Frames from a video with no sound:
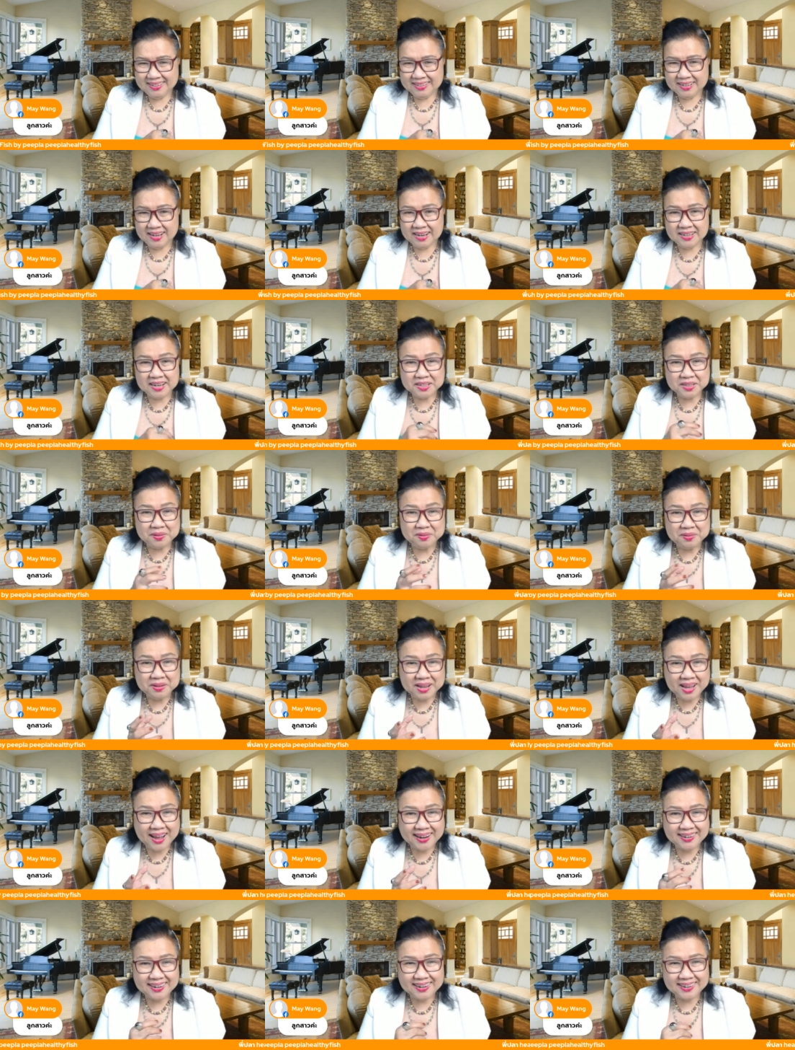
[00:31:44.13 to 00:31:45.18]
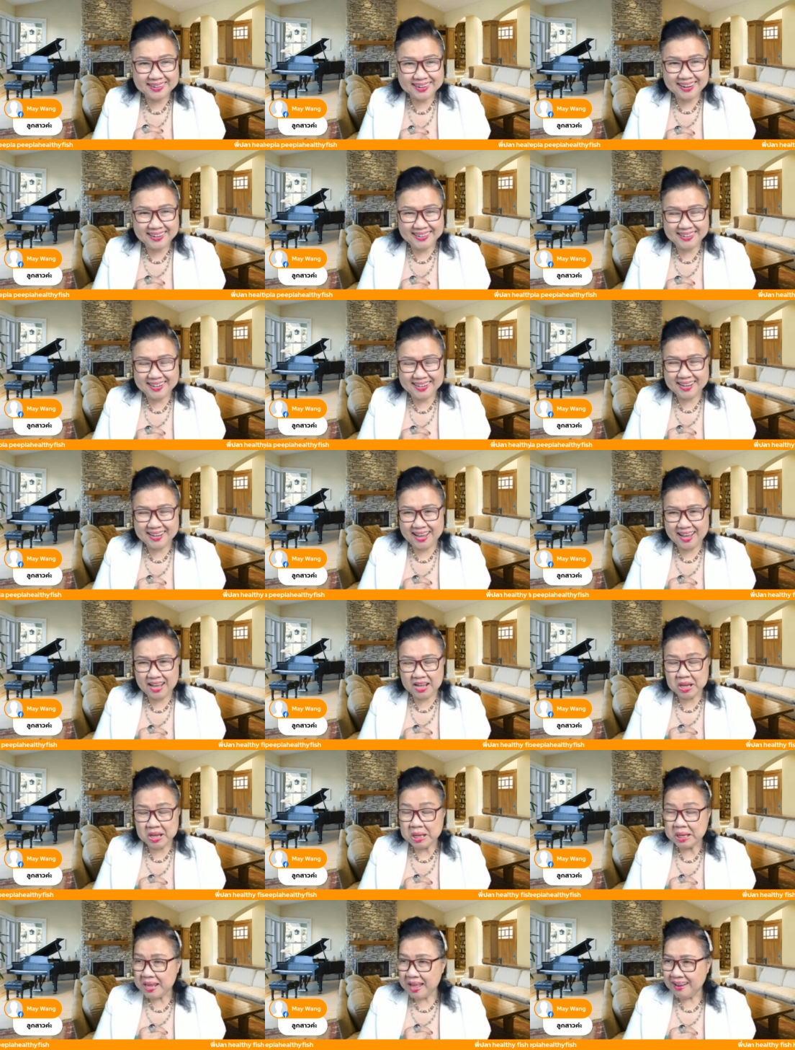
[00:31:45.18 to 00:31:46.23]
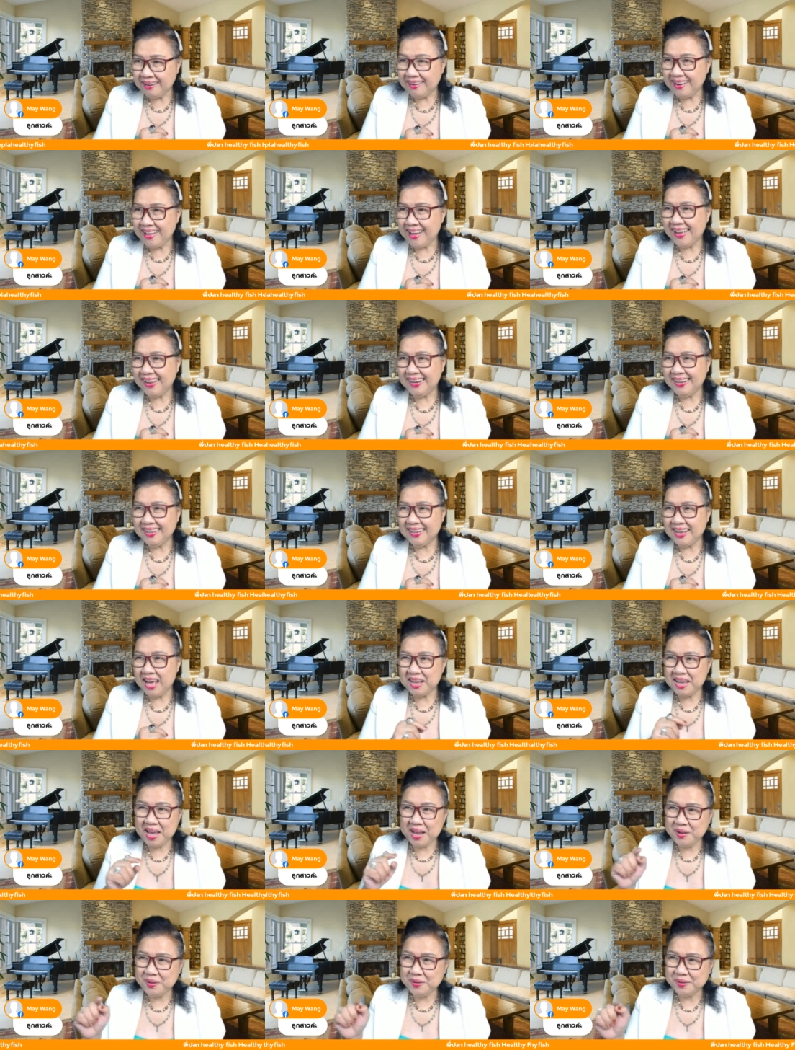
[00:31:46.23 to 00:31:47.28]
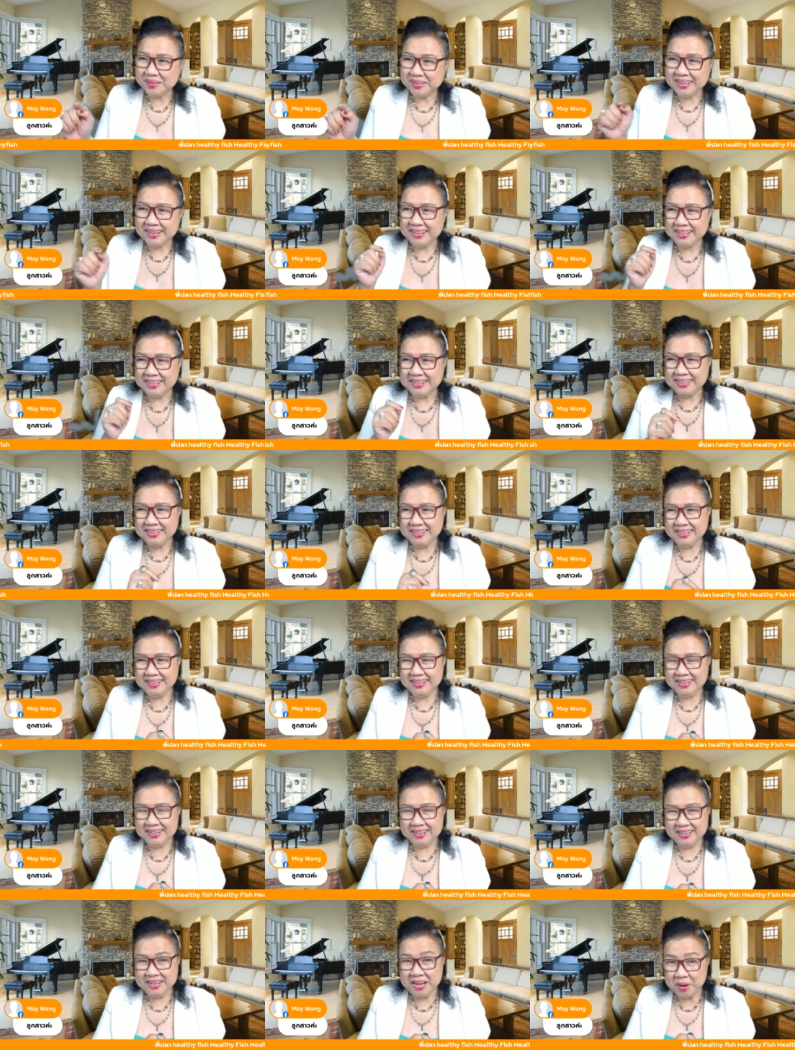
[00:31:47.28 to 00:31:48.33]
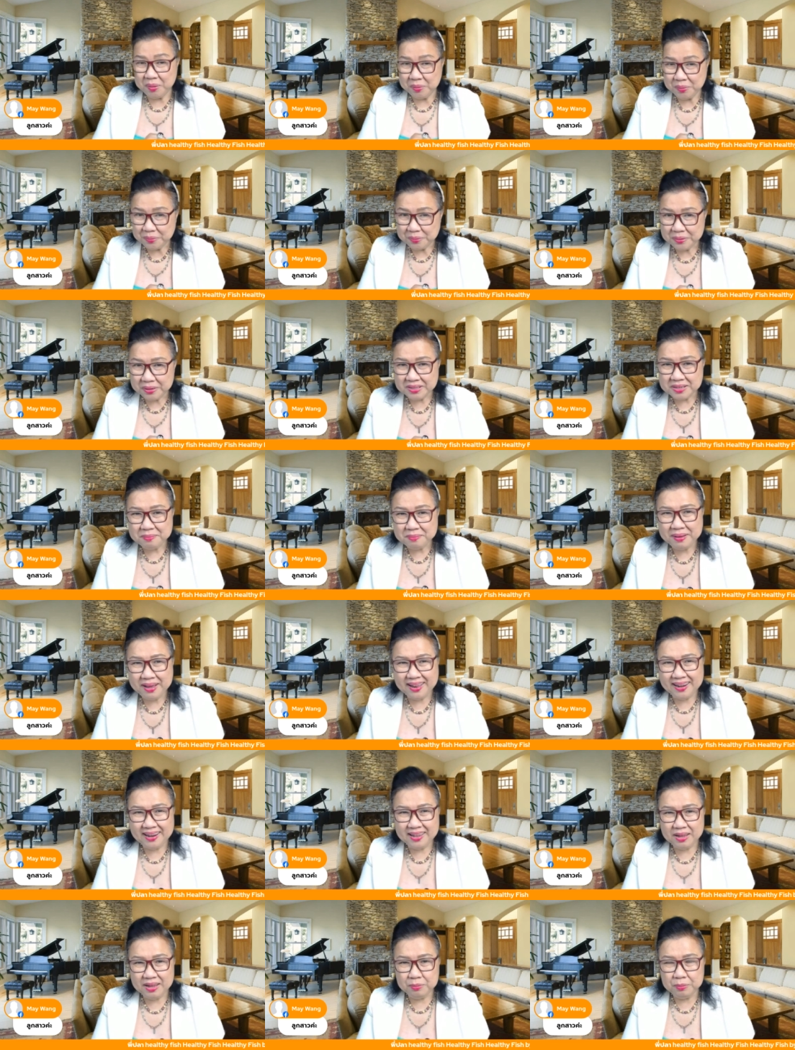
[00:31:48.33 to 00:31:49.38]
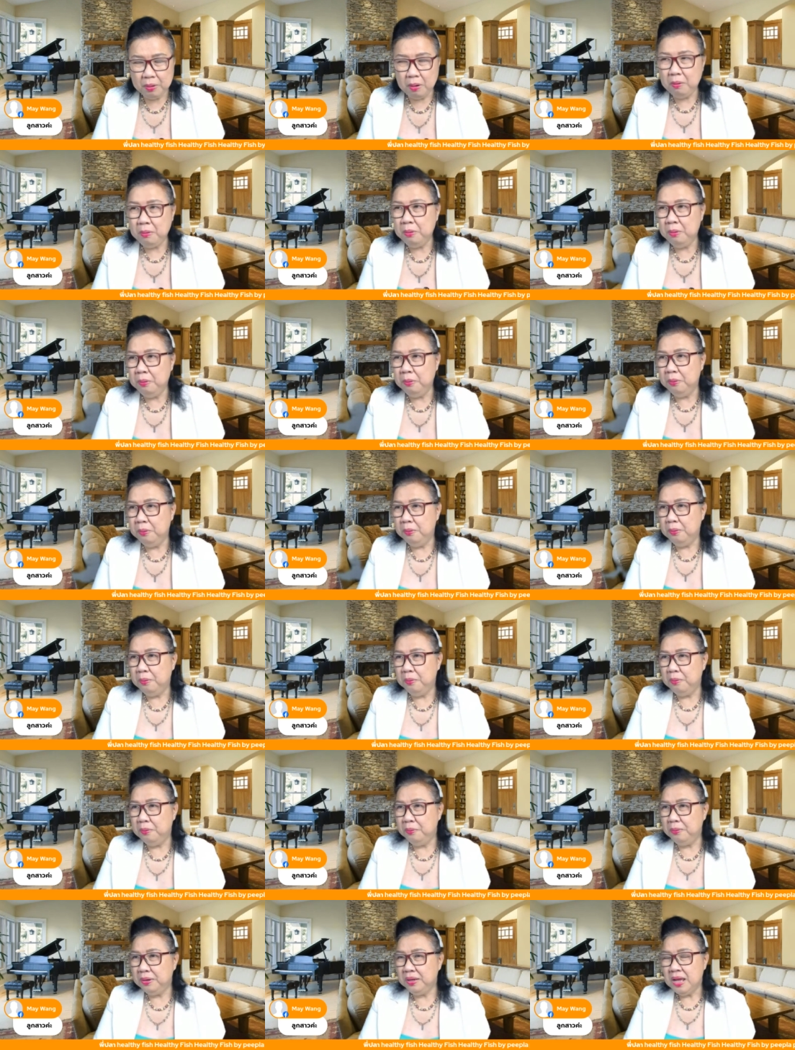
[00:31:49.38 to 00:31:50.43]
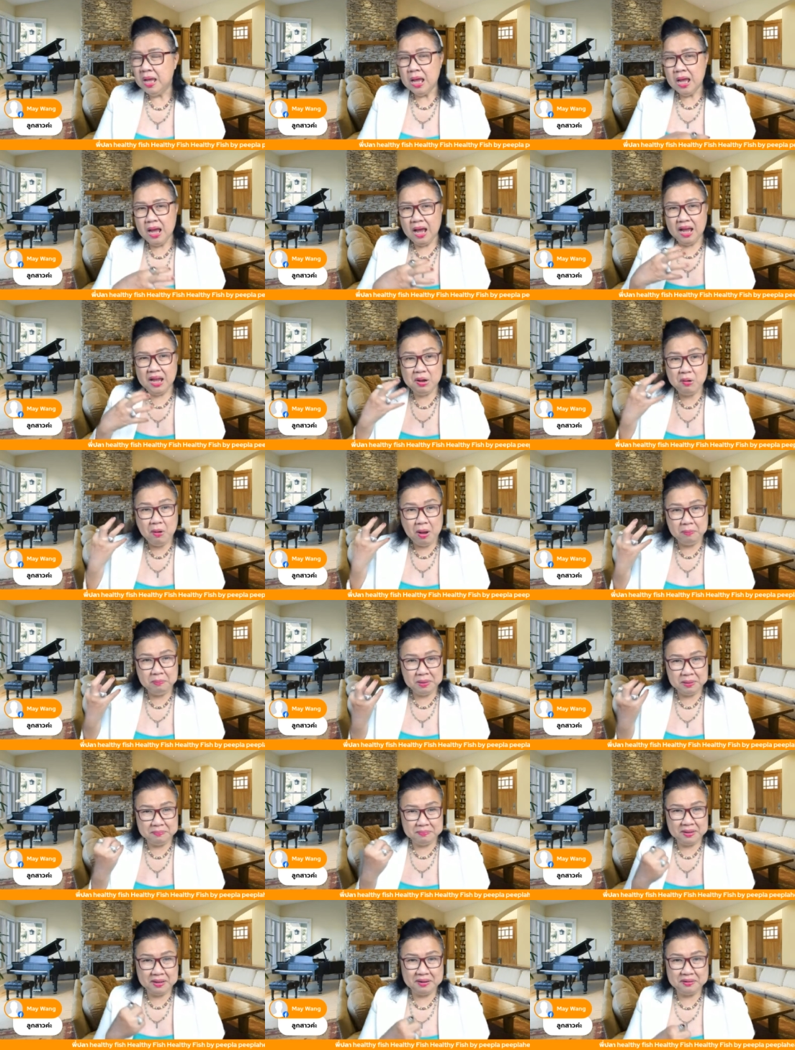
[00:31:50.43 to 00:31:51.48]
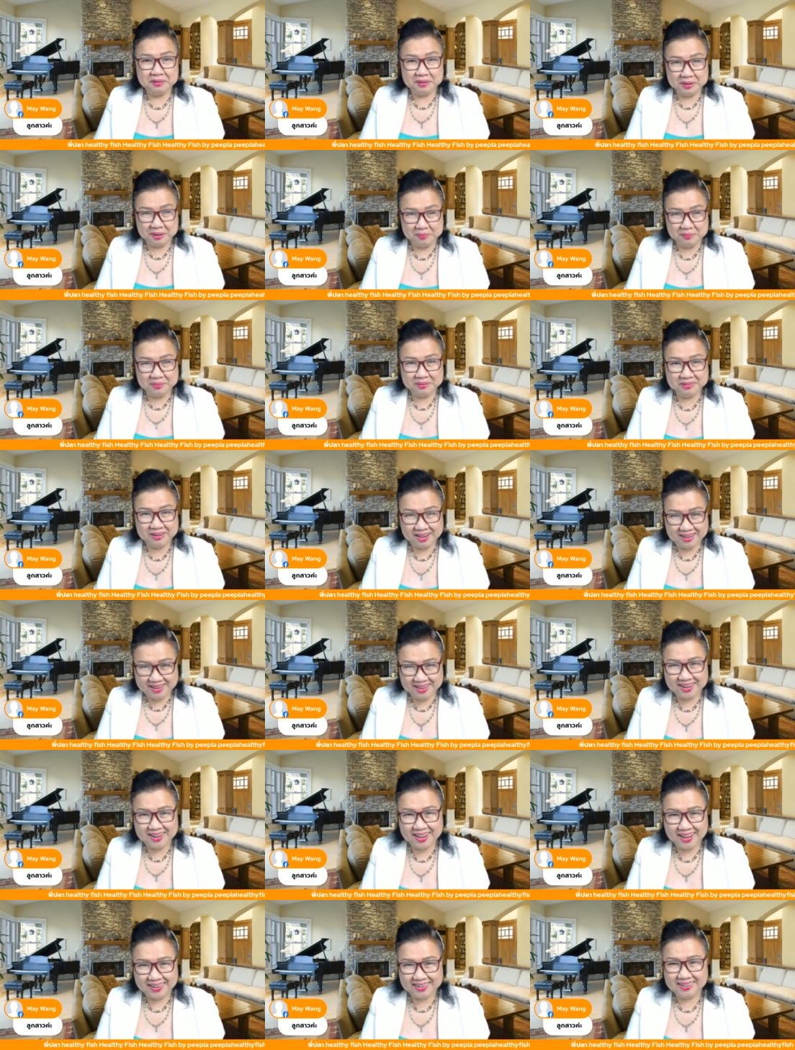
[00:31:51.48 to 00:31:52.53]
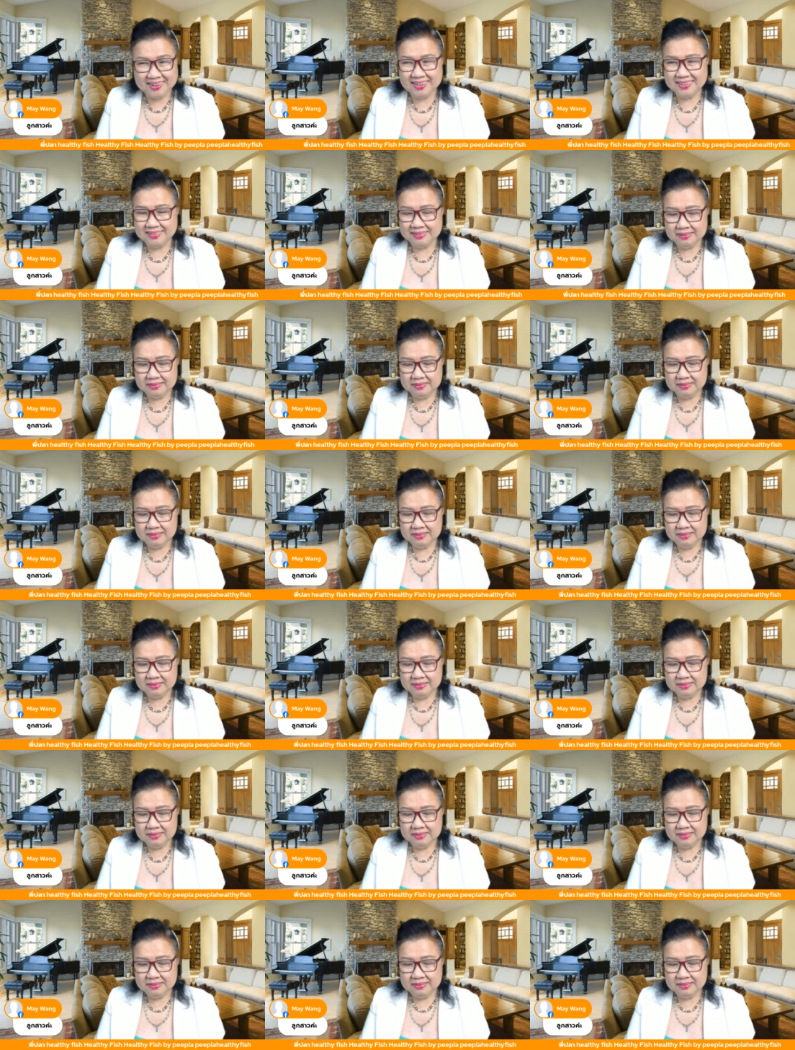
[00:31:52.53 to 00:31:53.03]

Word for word: ถ้าท่านต้องการอะไรนะคะสั่งได้เลยค่ะแค่กดกริ่งนี้เดี๋ยวหนูก็จะมาแล้วโอ้โหให้ความสำคัญเราสักขนาดนั้น